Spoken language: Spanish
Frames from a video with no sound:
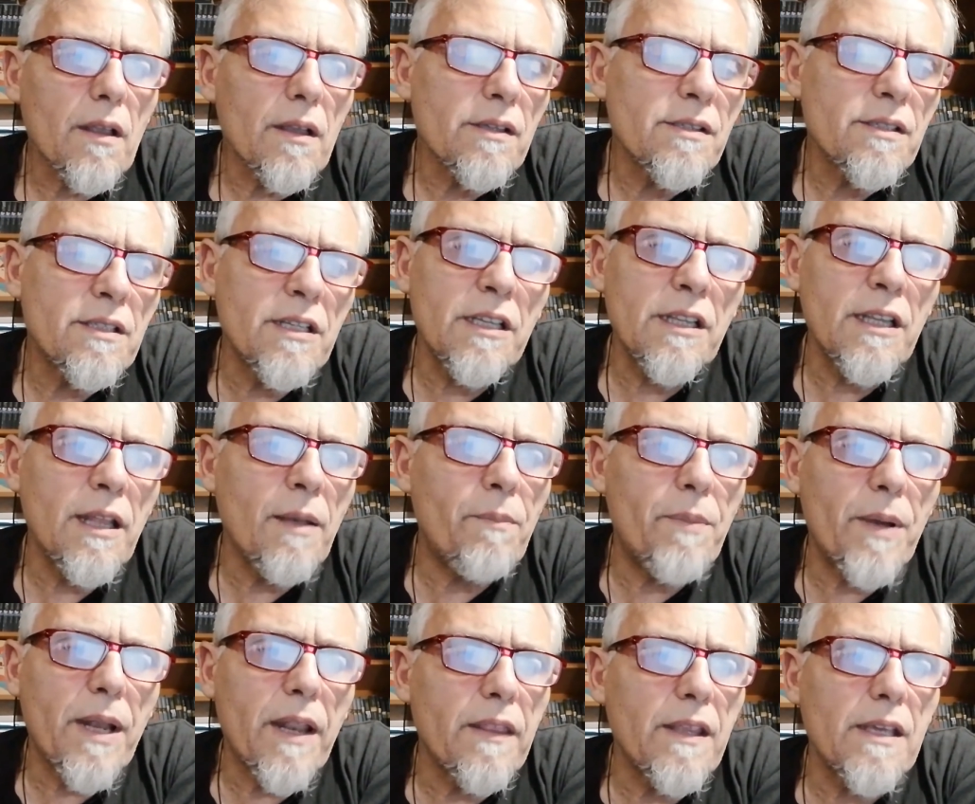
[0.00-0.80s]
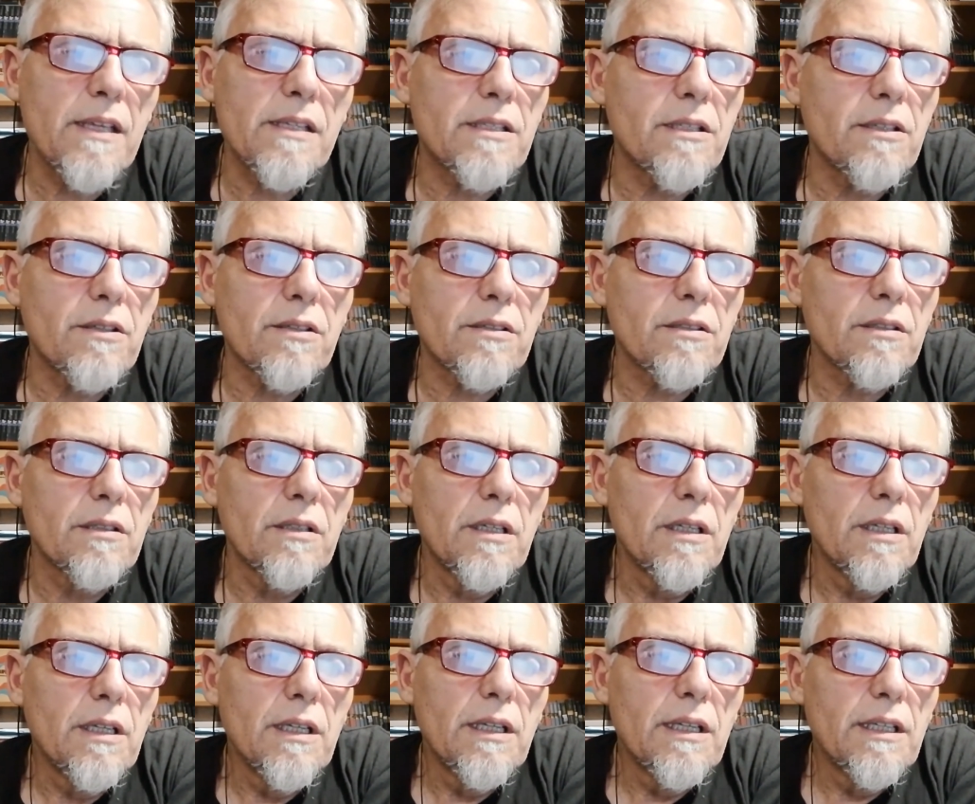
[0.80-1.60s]
sin desperdicios,
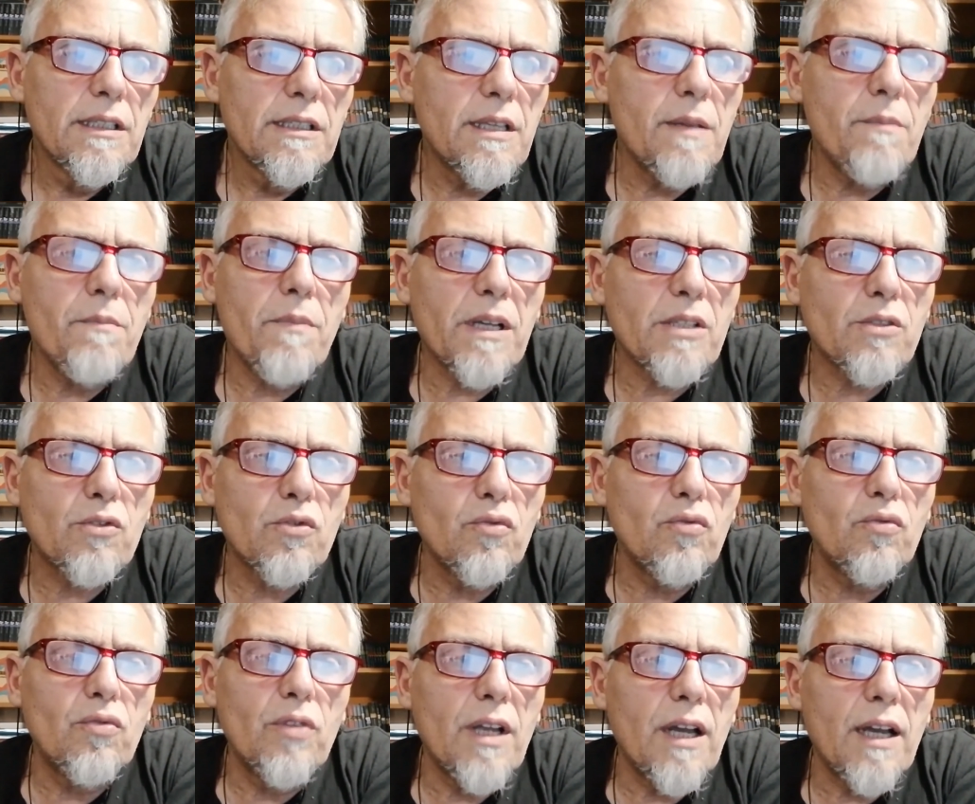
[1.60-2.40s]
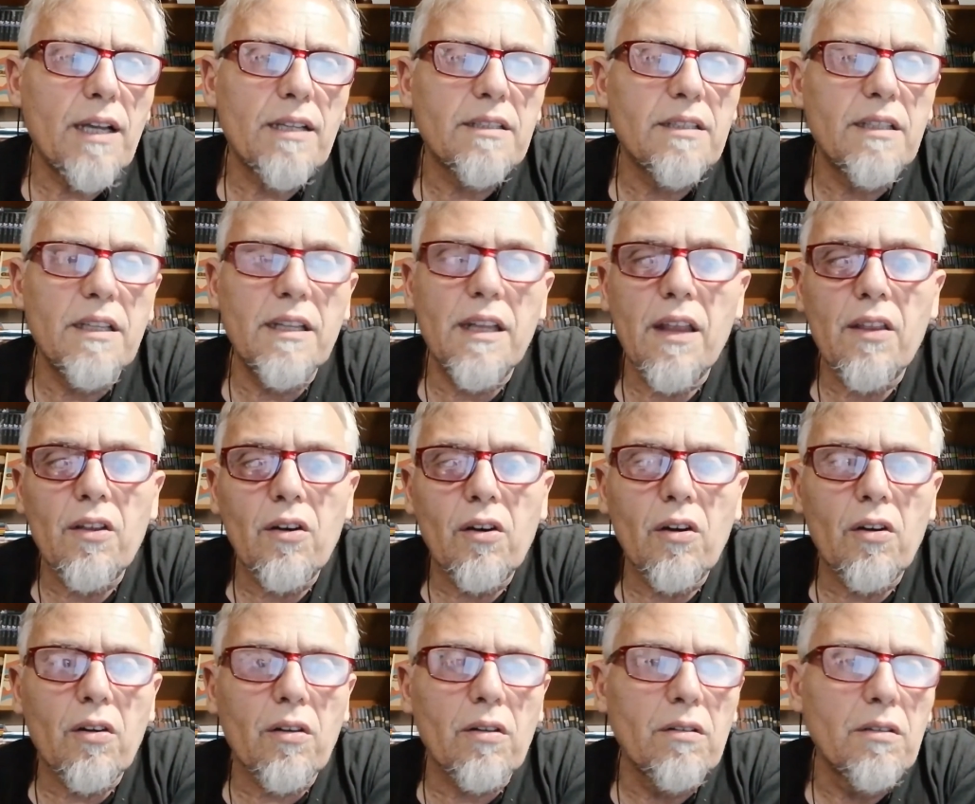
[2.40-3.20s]
sin basura, sin
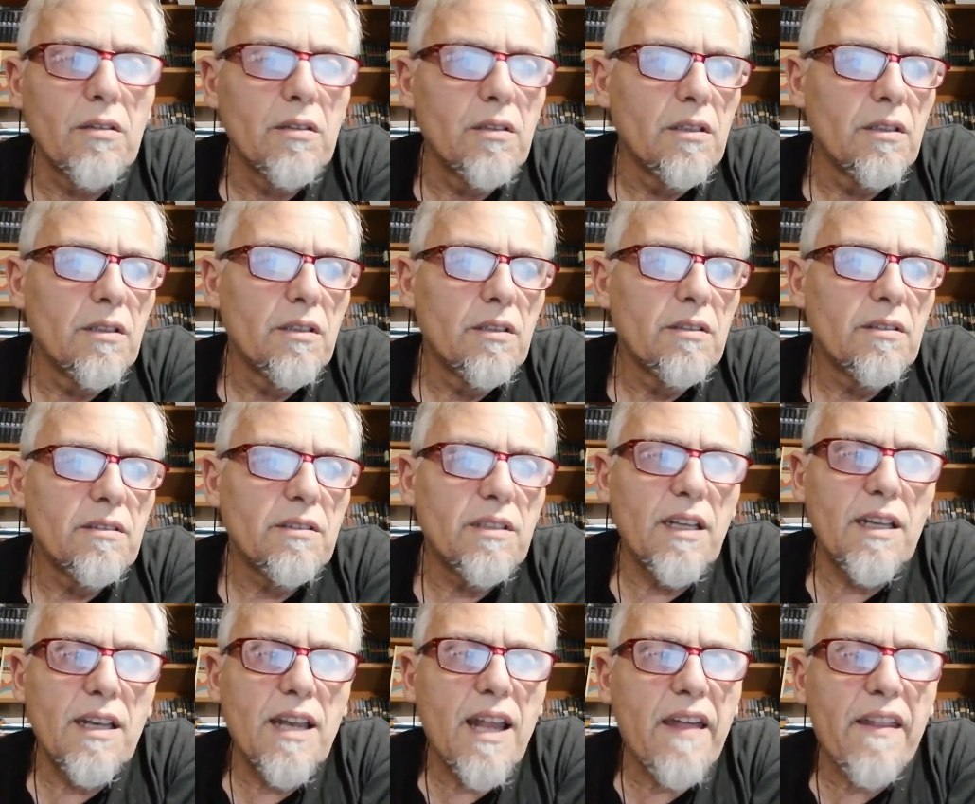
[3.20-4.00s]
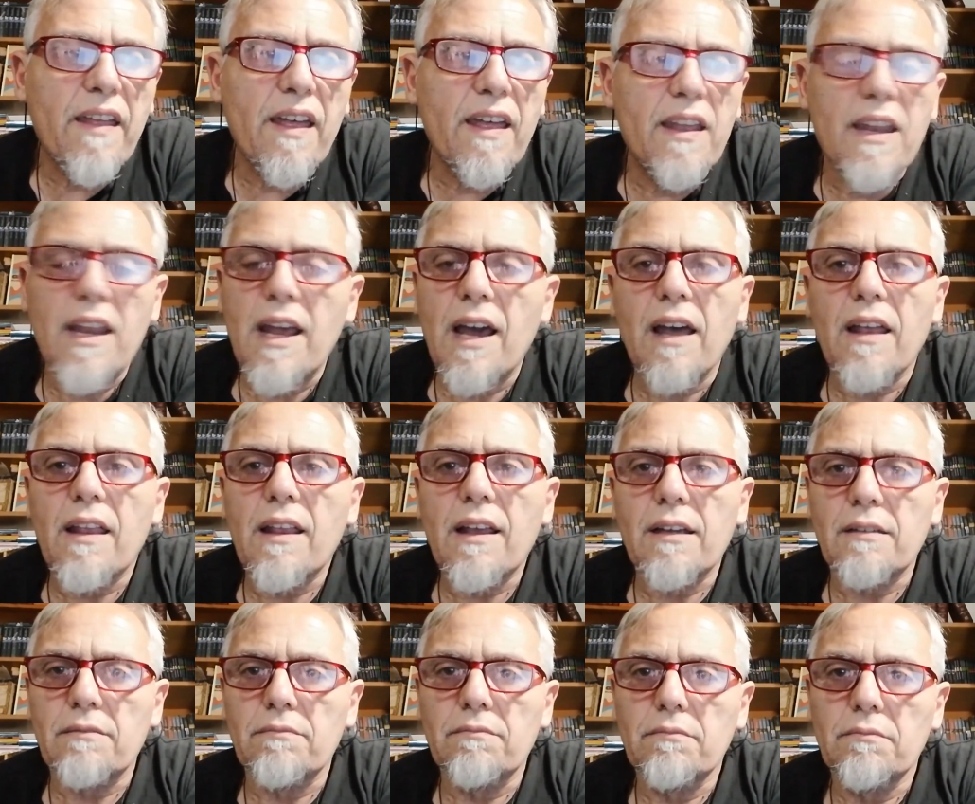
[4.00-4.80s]
hedor, sin nada de
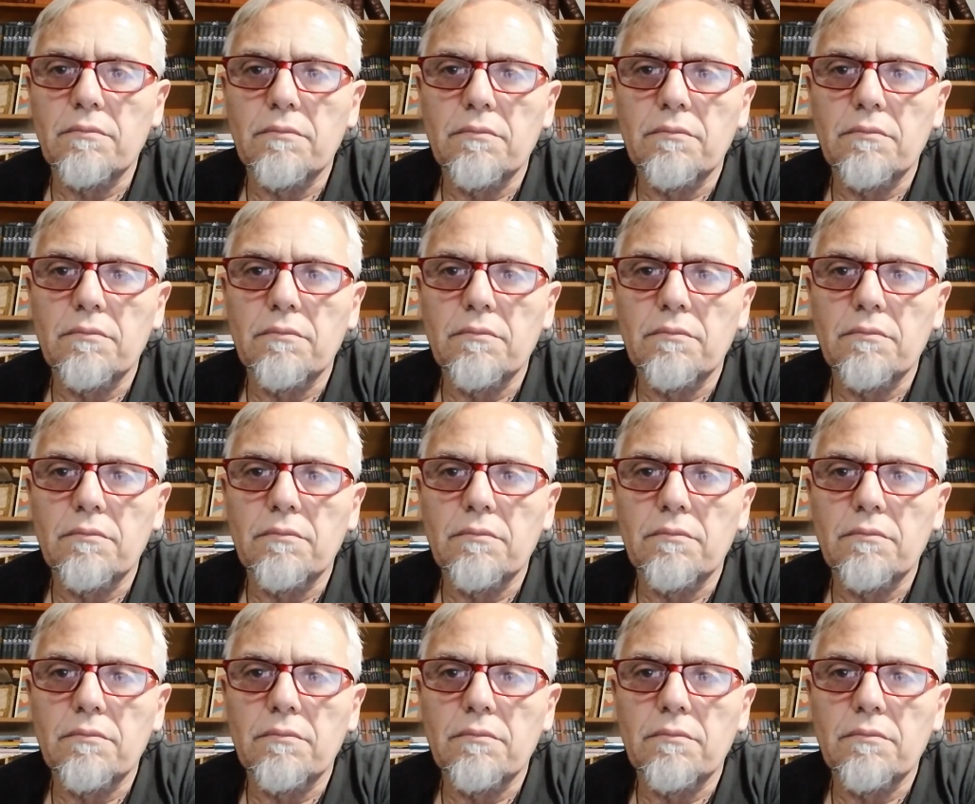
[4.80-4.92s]
nada,